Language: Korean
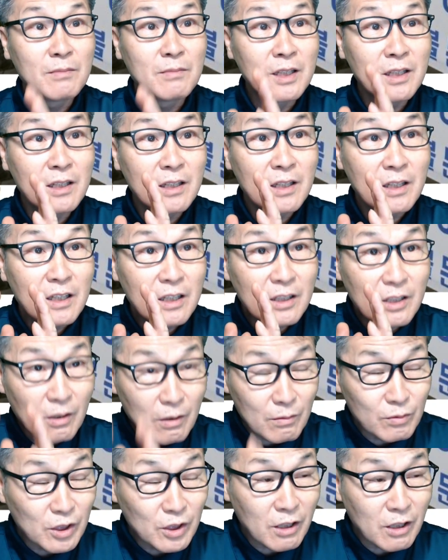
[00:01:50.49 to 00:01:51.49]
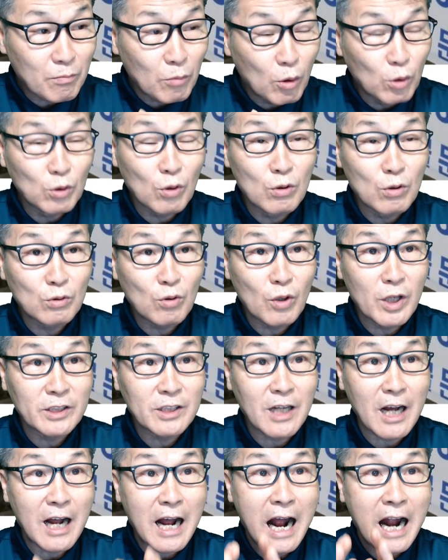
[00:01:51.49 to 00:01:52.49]
이미 여러분들이 보도를
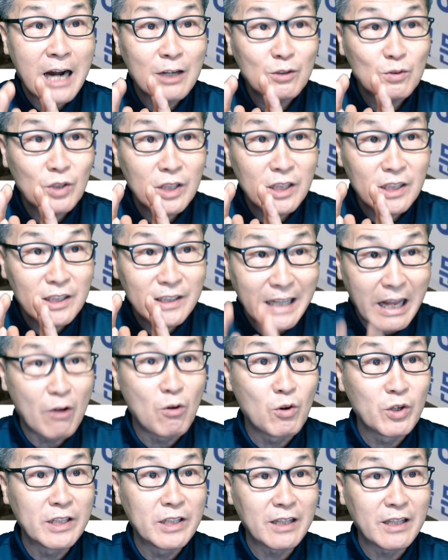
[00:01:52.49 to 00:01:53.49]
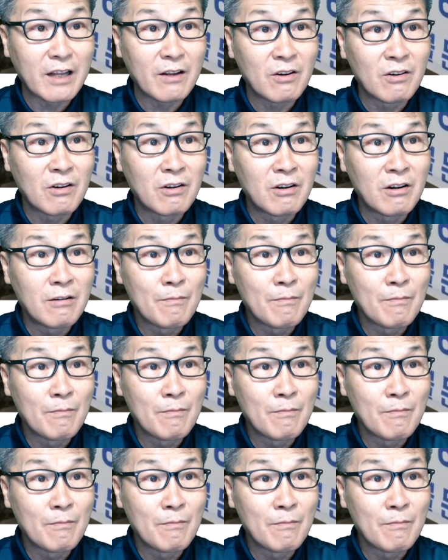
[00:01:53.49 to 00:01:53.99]
통해서 알 수 있는 내용인데요.